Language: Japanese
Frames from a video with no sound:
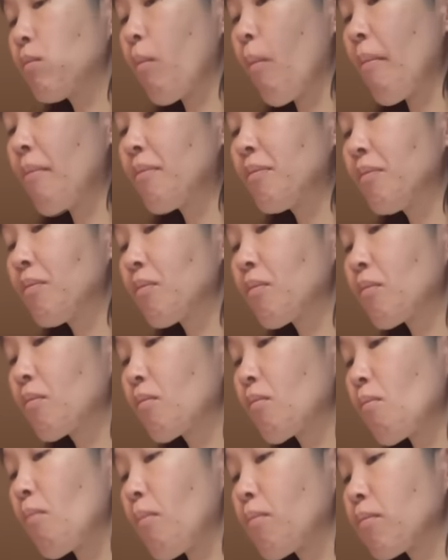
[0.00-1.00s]
認知しと
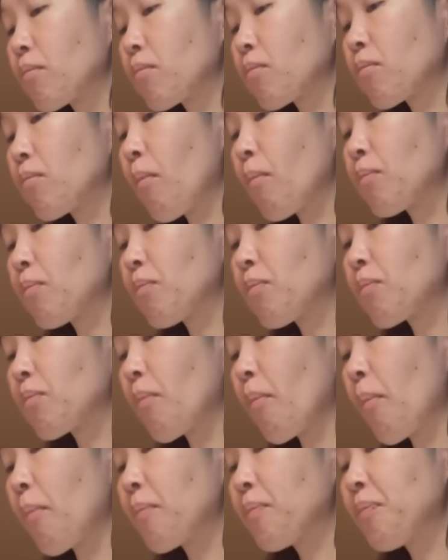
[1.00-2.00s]
る人は何人かおるけど
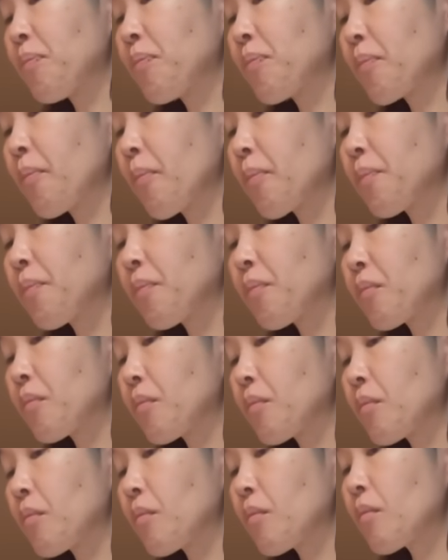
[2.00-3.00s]
怖で
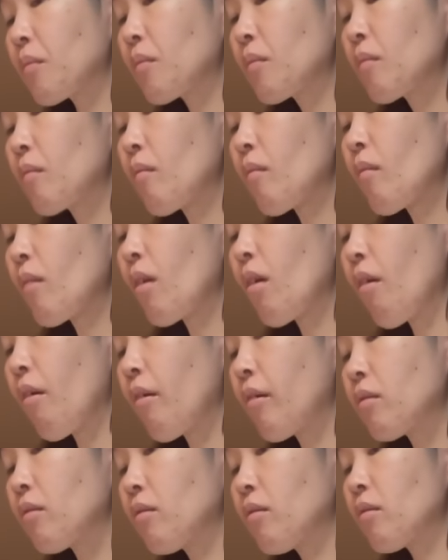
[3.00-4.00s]
も
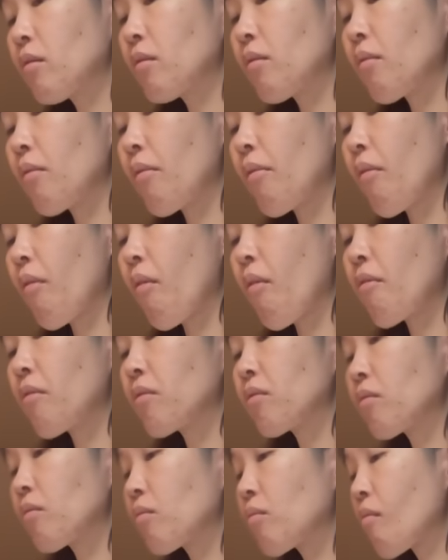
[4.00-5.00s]
でもねこう
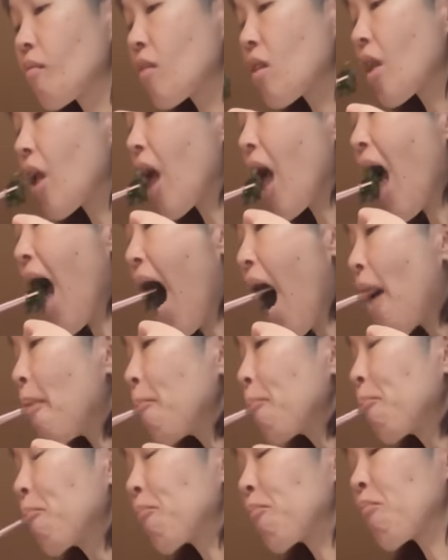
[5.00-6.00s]
やってややっとね
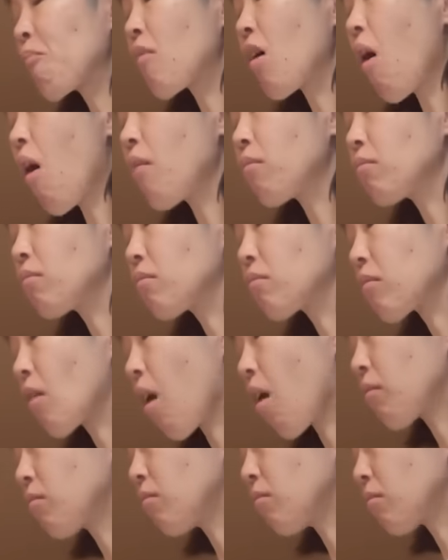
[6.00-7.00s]
こうつながれた
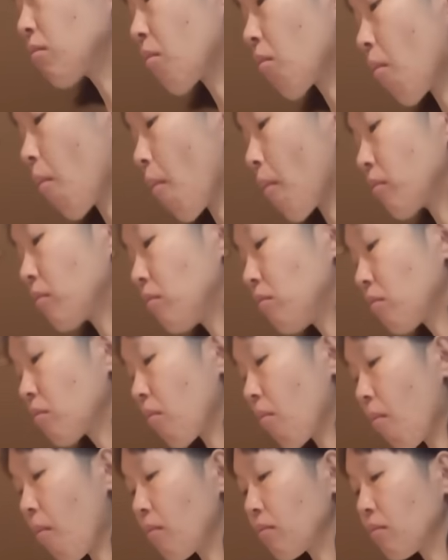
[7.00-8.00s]
わけです
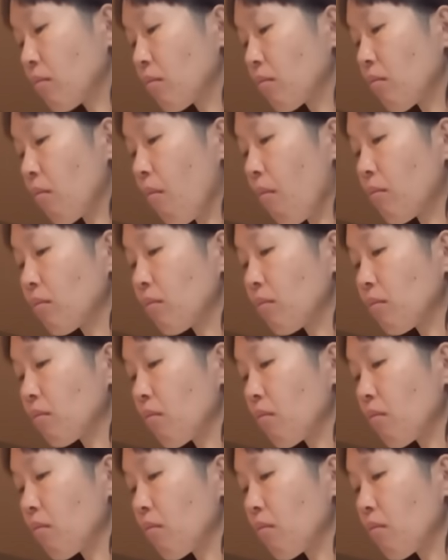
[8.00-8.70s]
から奇跡